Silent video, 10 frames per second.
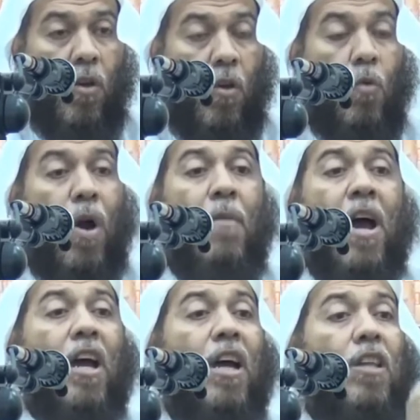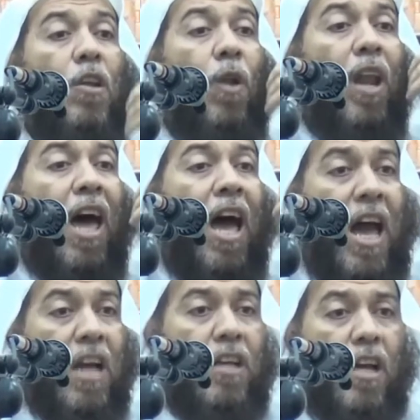وما قدر الله
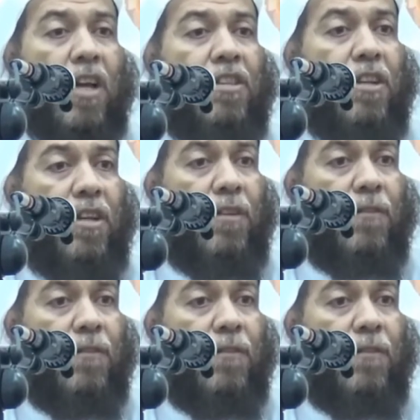حق قدره